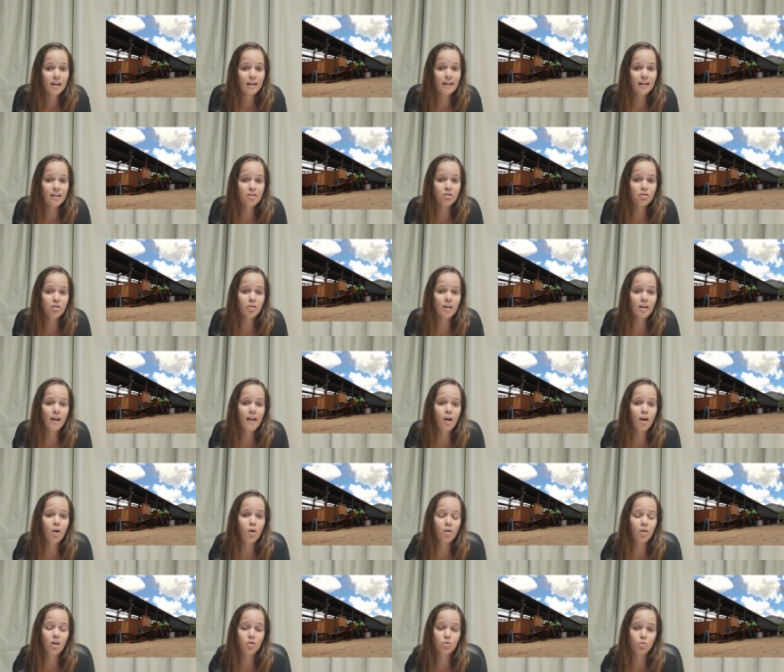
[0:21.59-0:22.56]
relacionadas
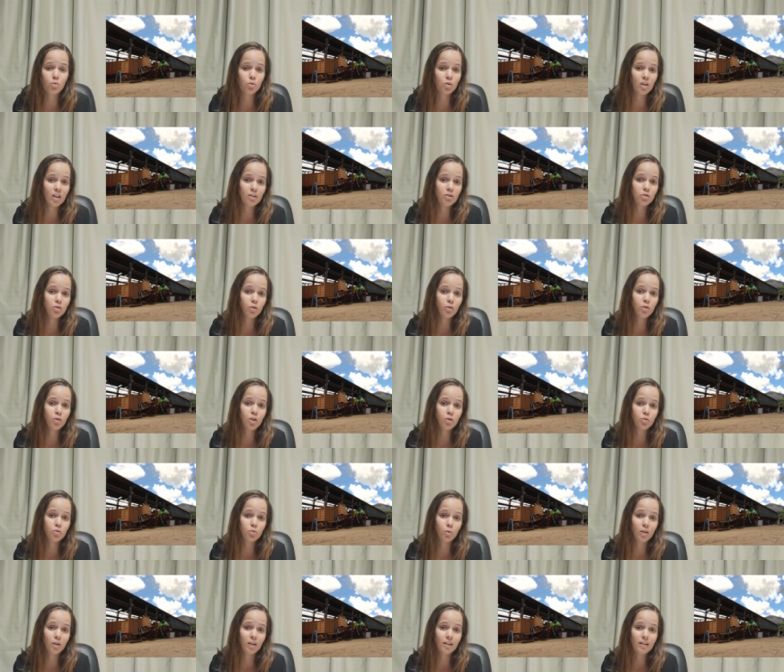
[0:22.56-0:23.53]
con la sustracción de
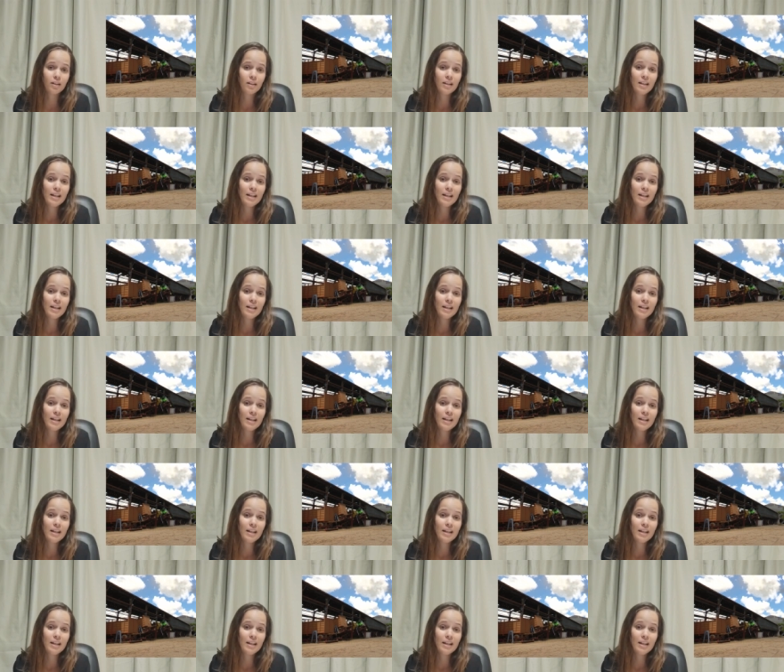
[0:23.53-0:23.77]
azúcar,